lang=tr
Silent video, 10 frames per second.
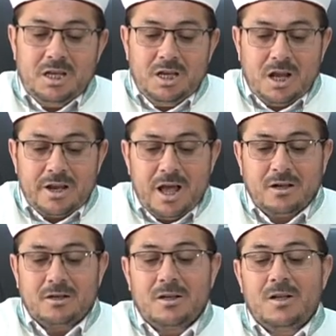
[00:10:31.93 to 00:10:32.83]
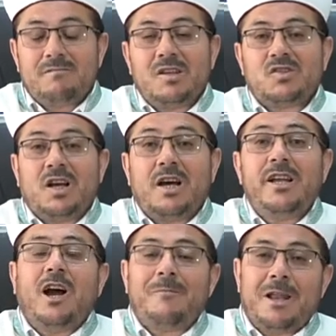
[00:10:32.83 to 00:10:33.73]
İnanan ve
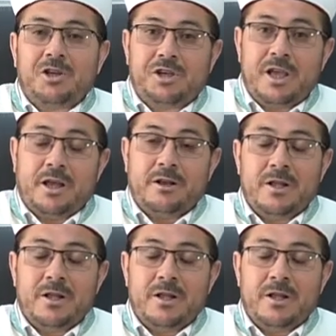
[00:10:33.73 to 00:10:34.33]
salih amel işleyen,